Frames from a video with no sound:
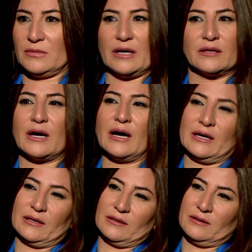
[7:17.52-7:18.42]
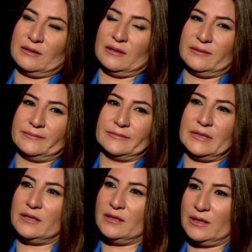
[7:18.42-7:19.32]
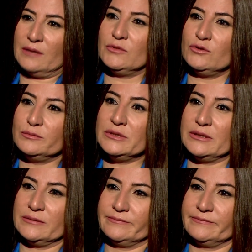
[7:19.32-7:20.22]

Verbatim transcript: هذا حال اللي عملوا بينا